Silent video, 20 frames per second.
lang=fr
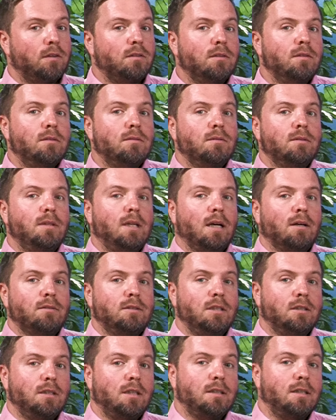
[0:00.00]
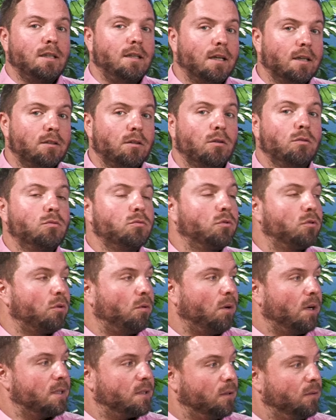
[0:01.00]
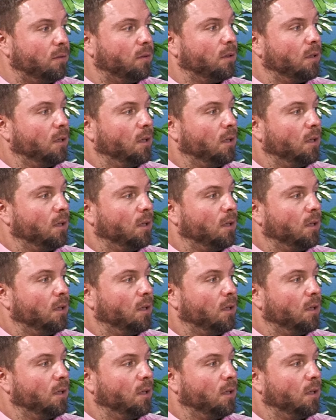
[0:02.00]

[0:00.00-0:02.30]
une garantie connectée d'un an ou trois ans,